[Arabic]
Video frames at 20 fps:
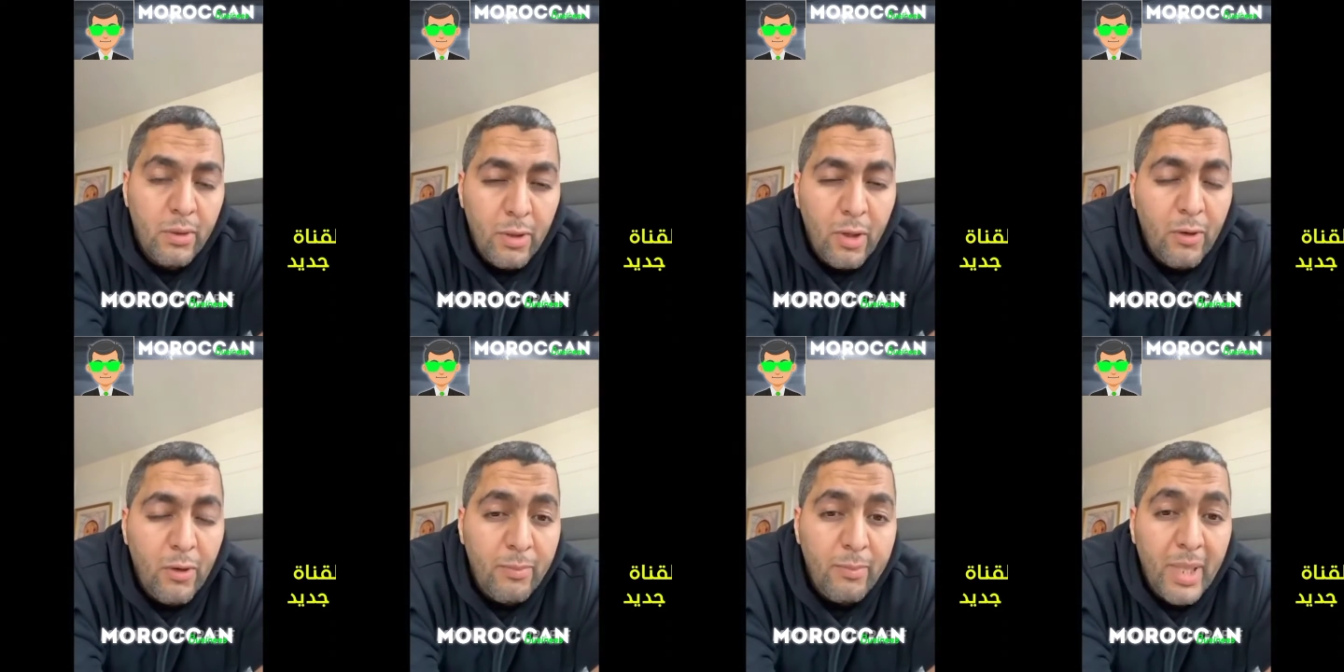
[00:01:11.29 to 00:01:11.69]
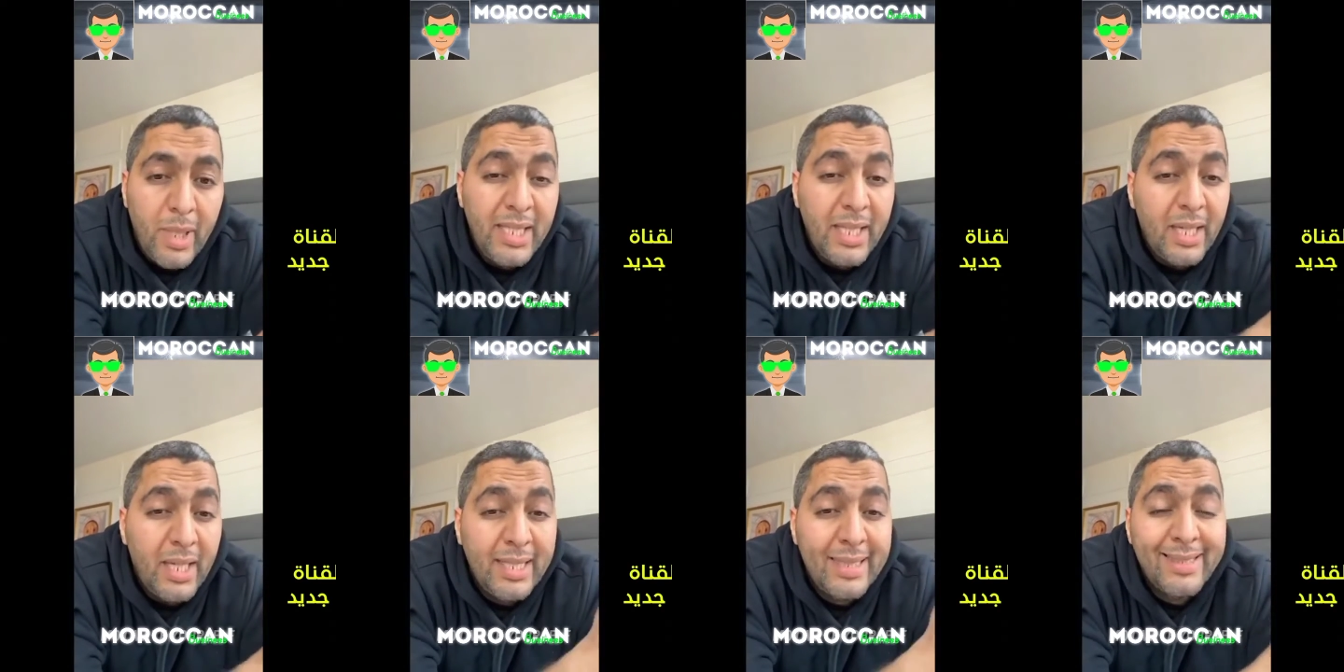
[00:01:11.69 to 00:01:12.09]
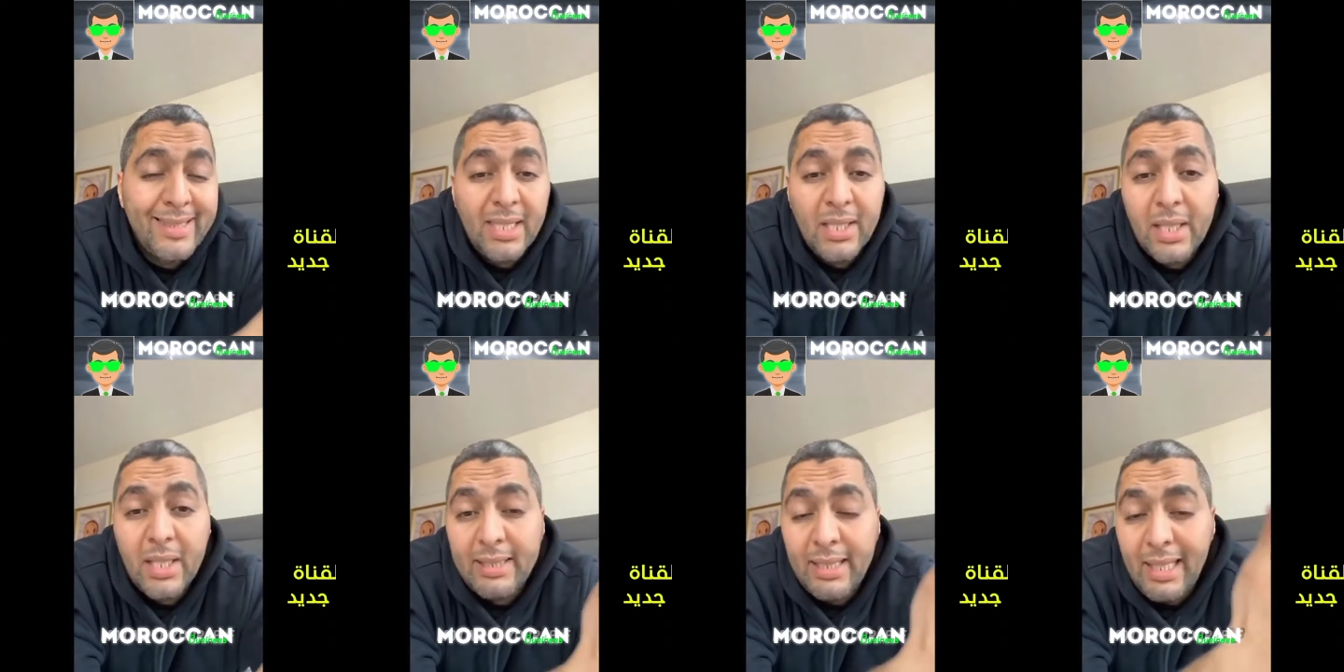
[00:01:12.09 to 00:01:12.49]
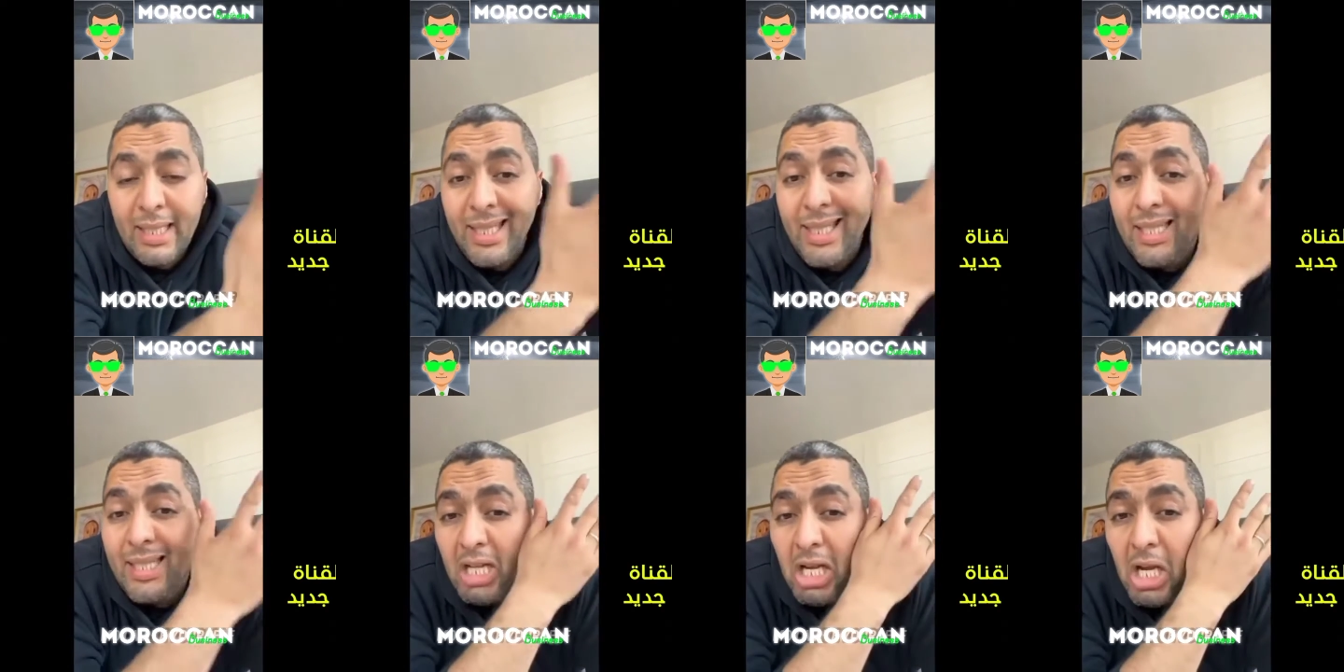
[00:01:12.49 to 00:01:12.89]
اوف ماني راه كنت هضرت
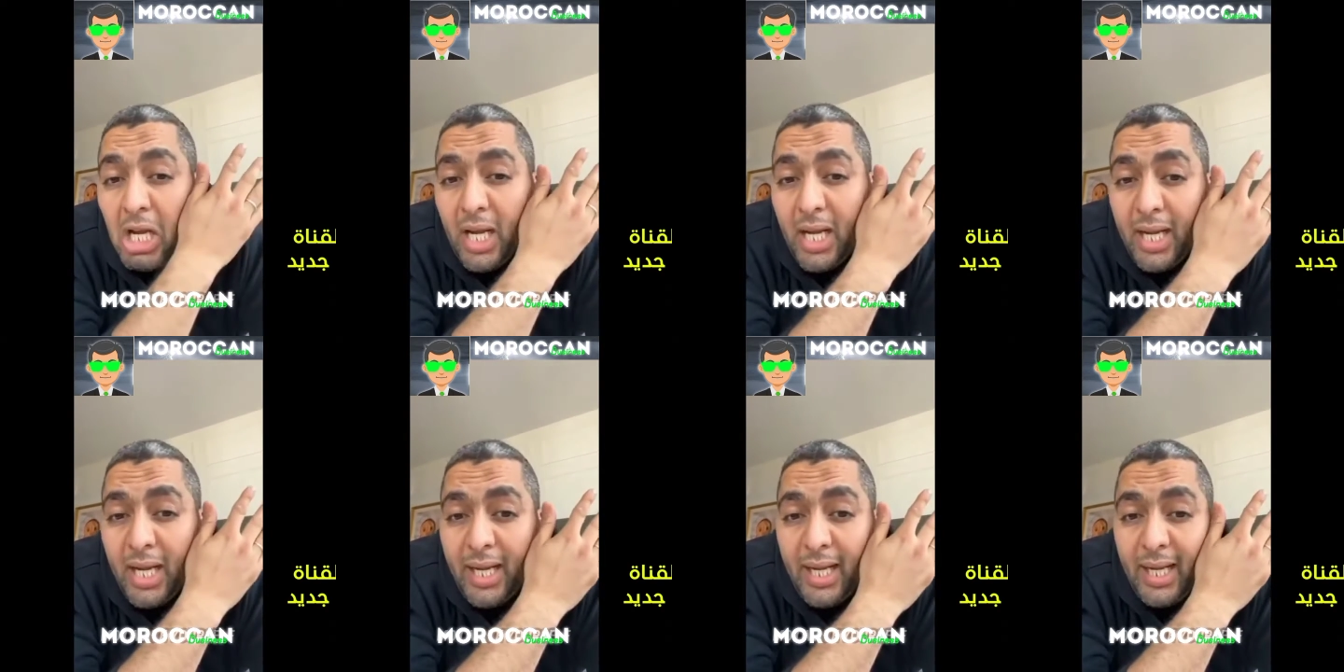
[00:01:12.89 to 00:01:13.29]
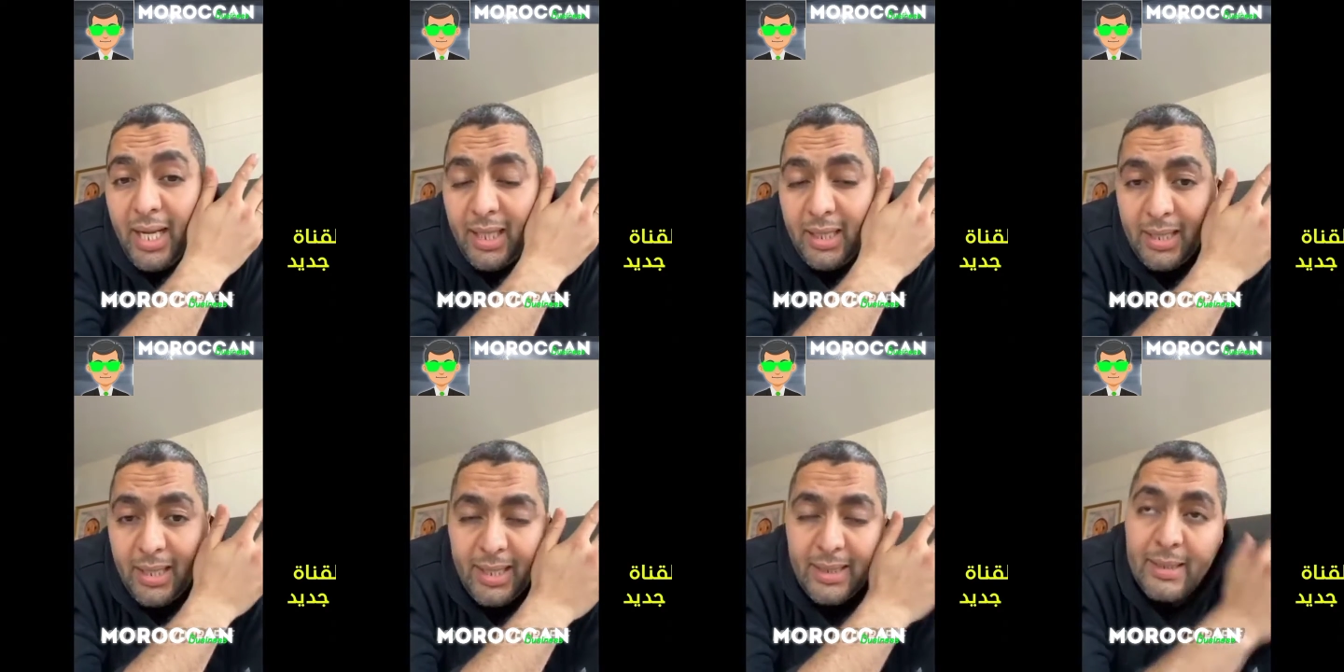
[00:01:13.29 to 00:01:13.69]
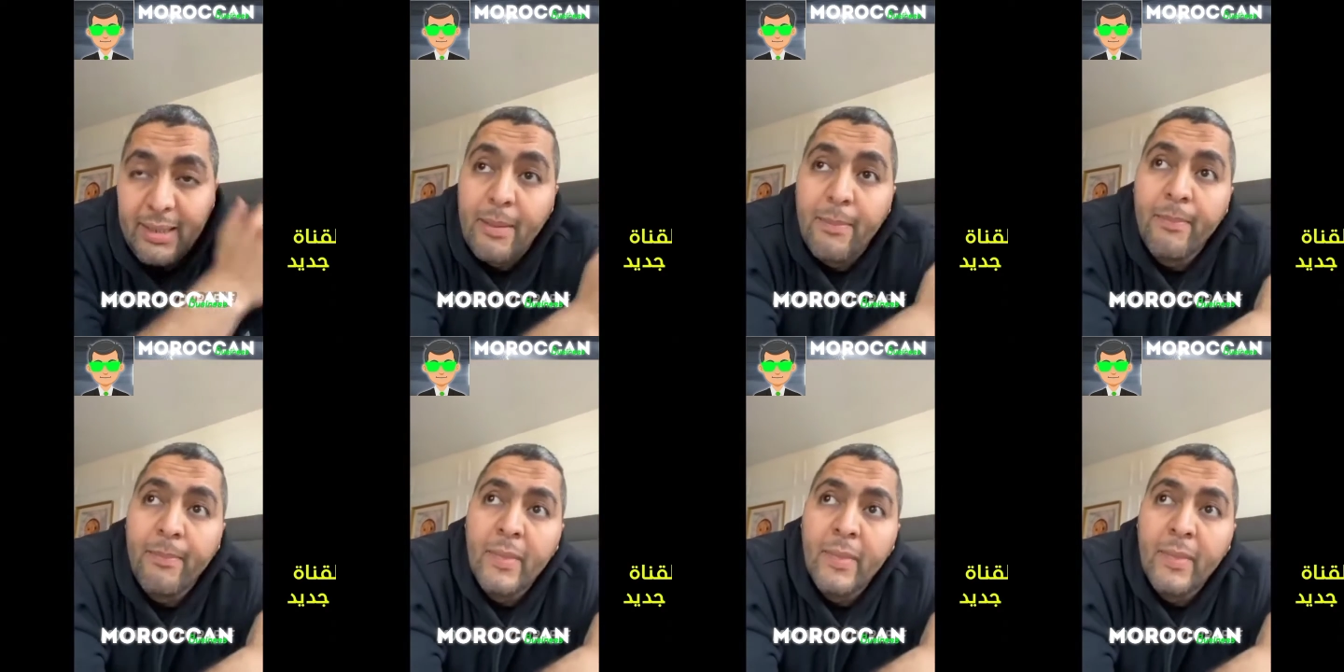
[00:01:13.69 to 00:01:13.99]
عليه شحال هادي